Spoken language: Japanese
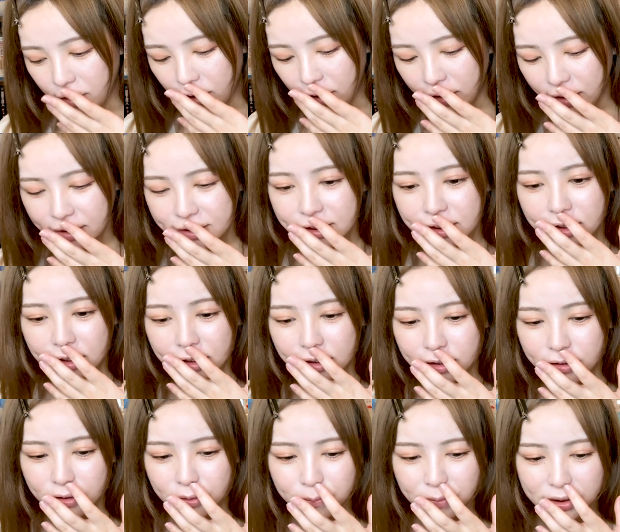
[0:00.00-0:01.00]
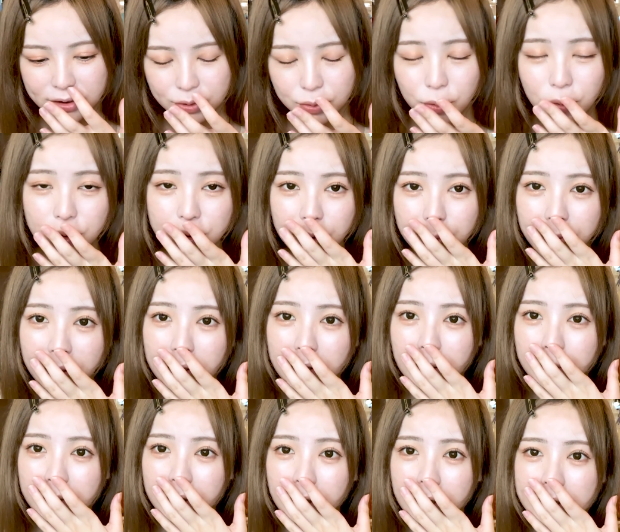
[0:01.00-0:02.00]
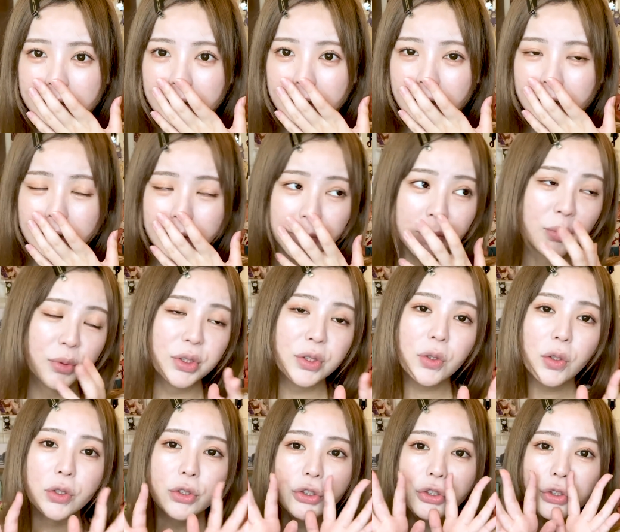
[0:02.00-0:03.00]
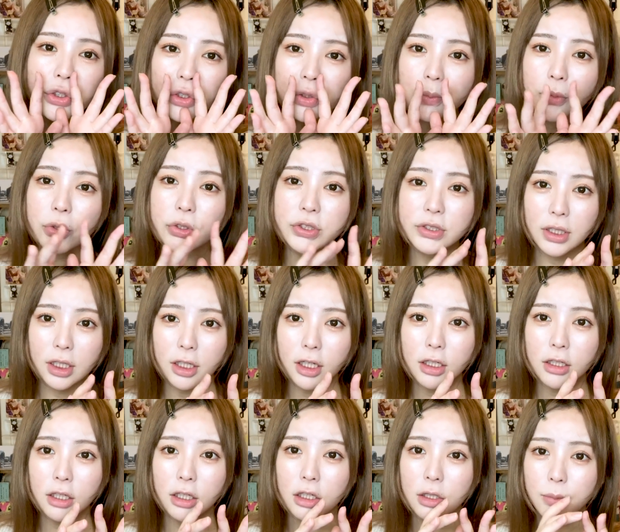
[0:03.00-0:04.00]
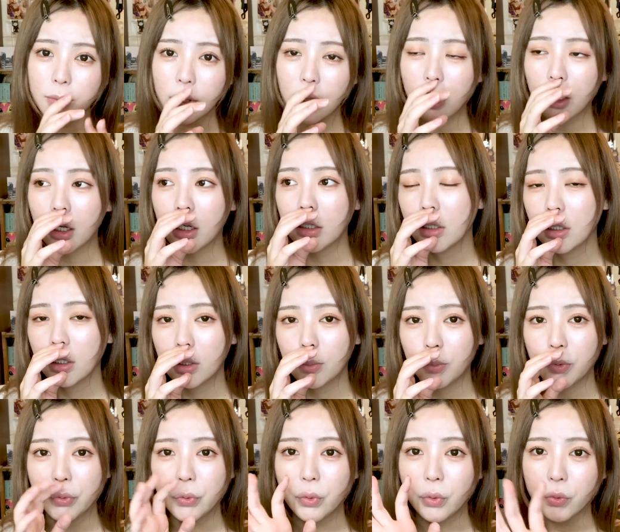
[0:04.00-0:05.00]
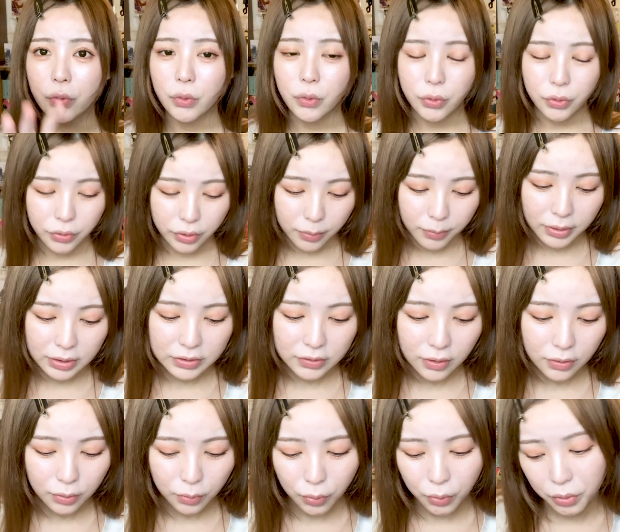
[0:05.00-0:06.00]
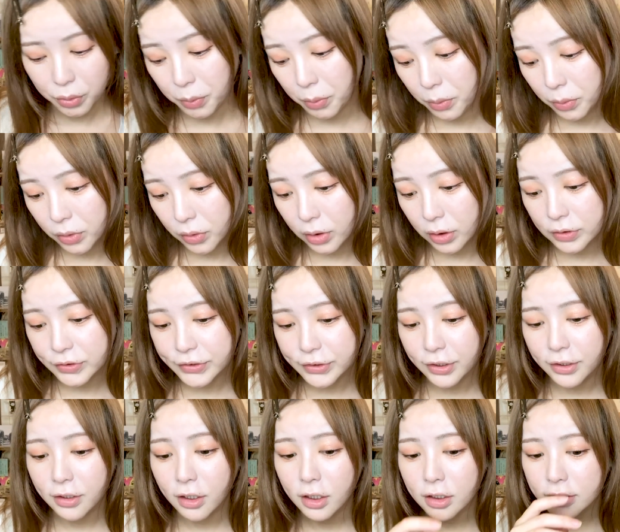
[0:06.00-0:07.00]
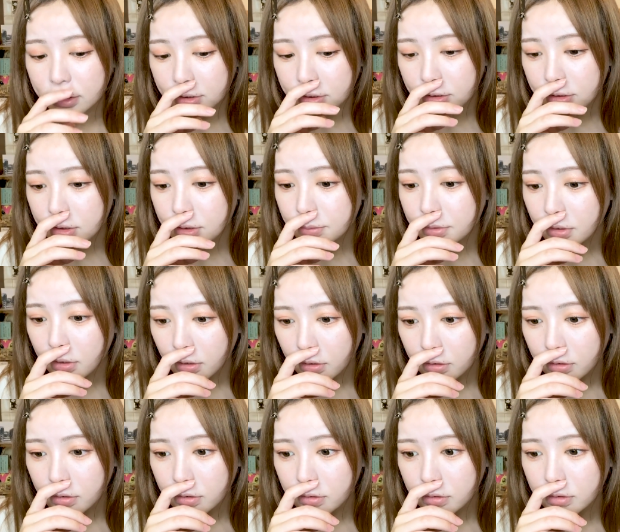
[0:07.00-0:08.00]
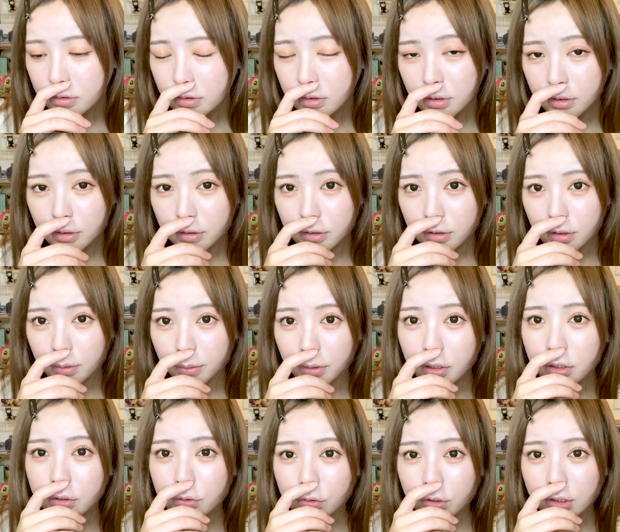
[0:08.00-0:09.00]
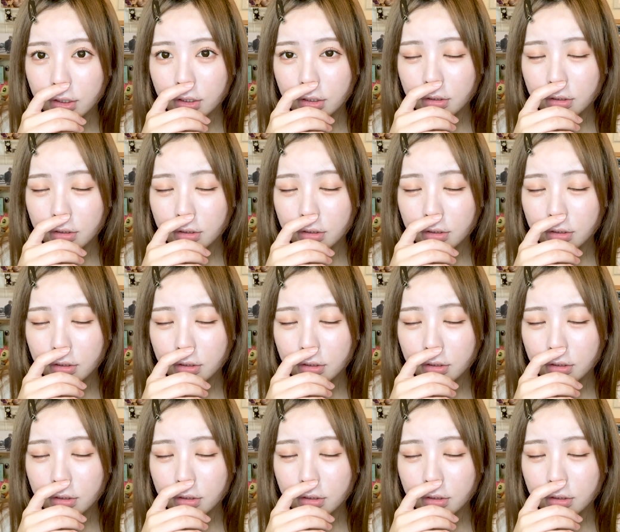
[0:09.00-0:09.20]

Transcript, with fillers: 話聞いてると、まあ少女漫画みたいじゃない。でももちろんチューもしてなければ、なんかもちろんそういうね、交わる行為もなんかしてないし、みたいな。やばいよね。